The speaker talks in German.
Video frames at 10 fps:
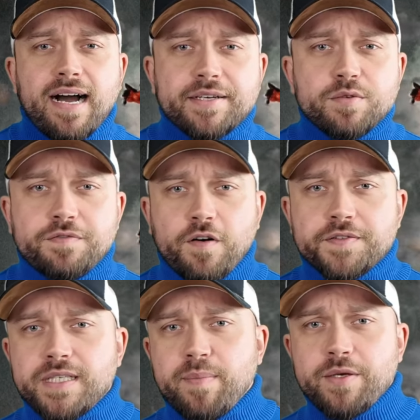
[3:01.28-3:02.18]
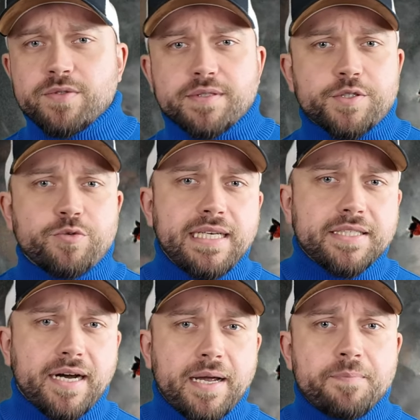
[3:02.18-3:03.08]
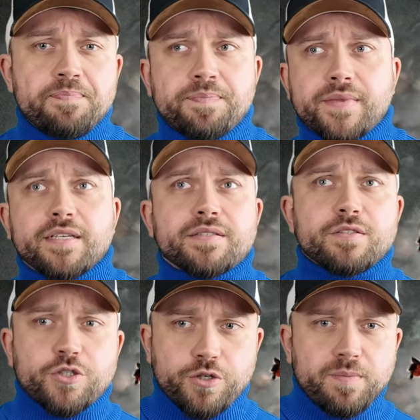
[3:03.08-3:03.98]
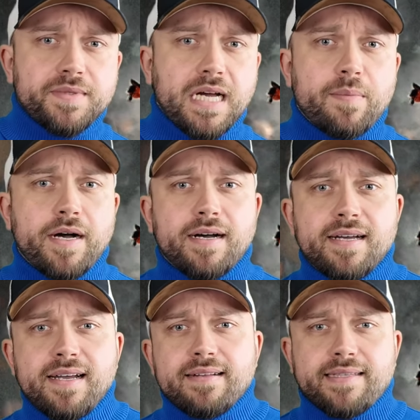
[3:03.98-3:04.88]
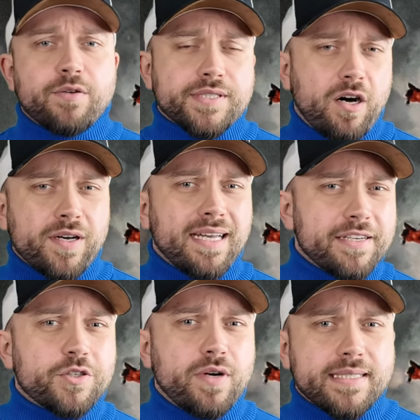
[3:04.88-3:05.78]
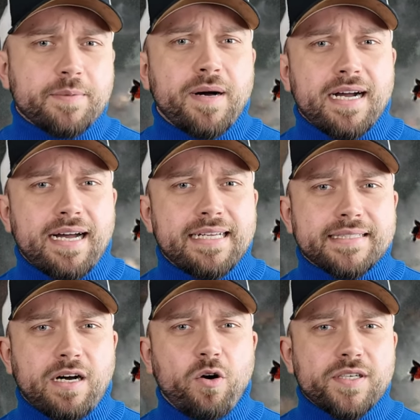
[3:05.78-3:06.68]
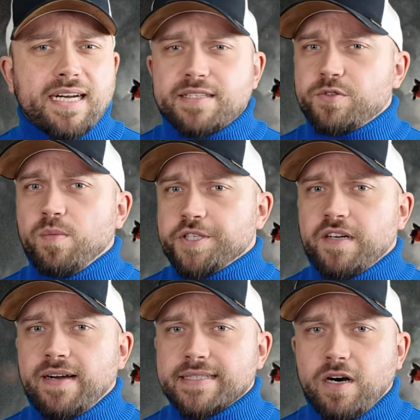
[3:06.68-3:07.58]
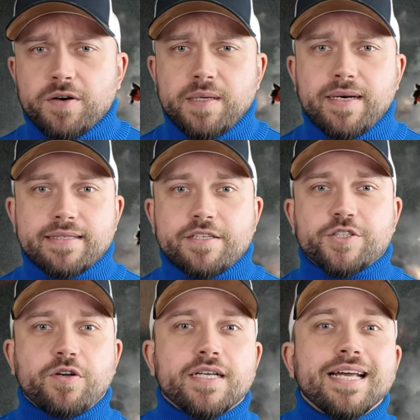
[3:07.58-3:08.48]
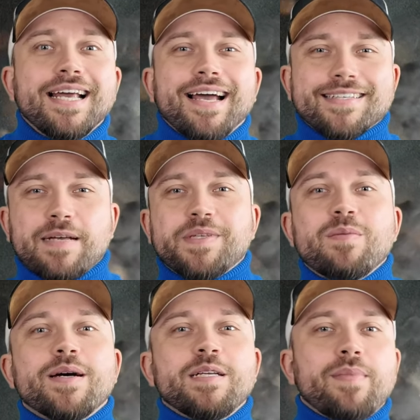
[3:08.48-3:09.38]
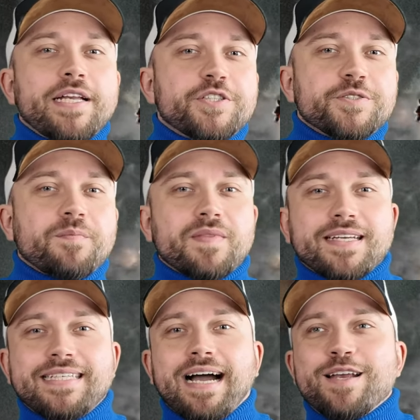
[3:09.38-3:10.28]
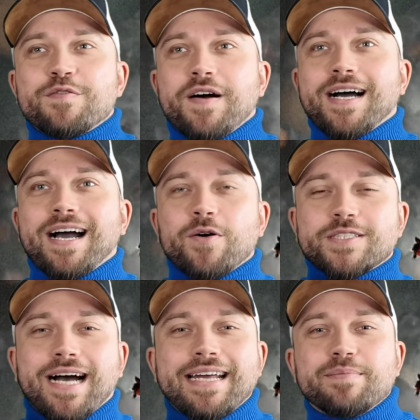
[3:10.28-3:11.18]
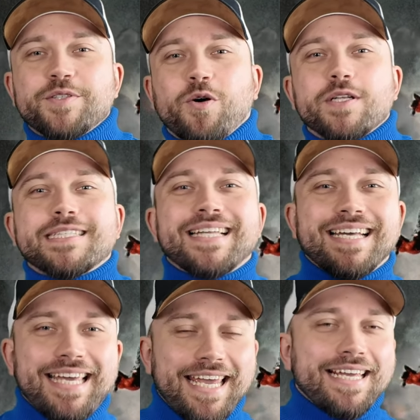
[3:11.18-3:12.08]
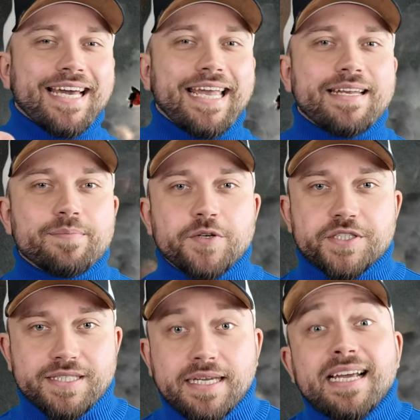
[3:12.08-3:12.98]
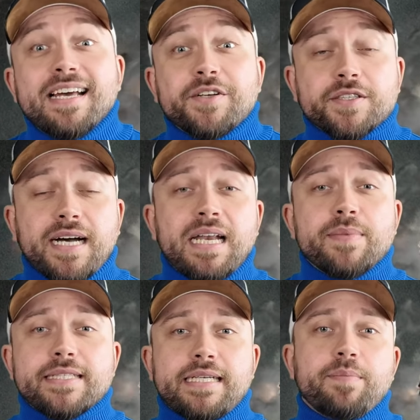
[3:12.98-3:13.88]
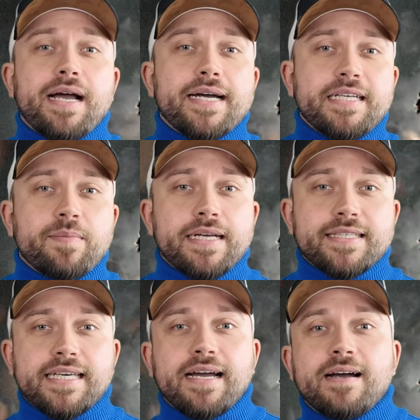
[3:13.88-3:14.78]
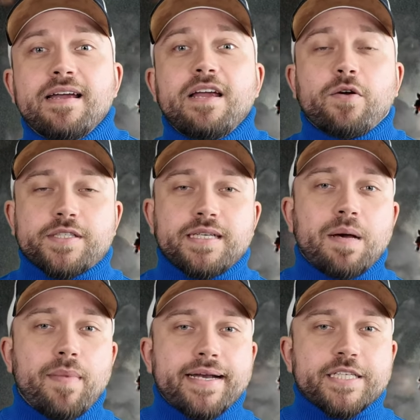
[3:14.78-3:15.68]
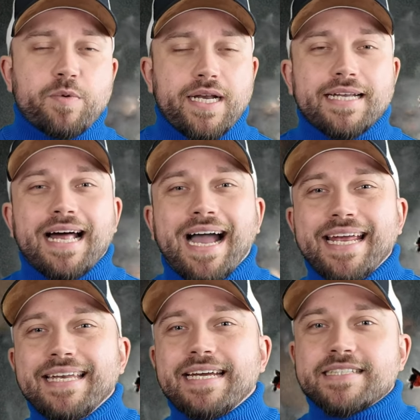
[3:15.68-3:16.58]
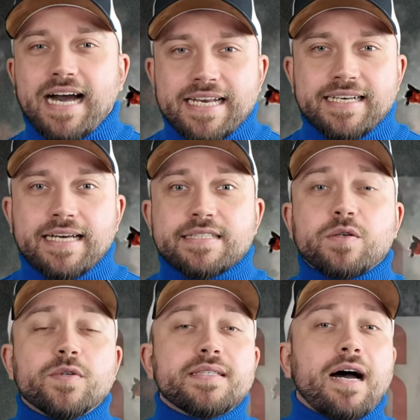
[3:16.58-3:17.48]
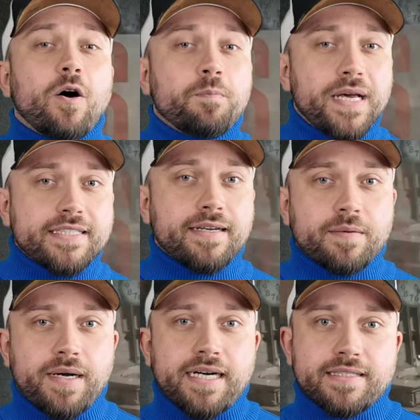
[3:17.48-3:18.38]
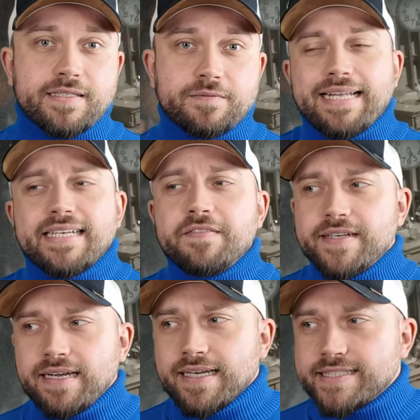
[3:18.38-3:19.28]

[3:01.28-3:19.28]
hat nur 15 Minuten Screentime. Das stimmt, aber Dinosaurier in Jurassic Park 1 auch. Da hat es komischerweise auch niemanden gestört. Es gibt immer die Menschen, die einfach aus reinem Trotz dagegen reden müssen. Trotz allem ist sich die Mehrheit hierbei sicher, Godzilla Minus One hat einiges anders und auch besser gemacht. Gerade da wir in einer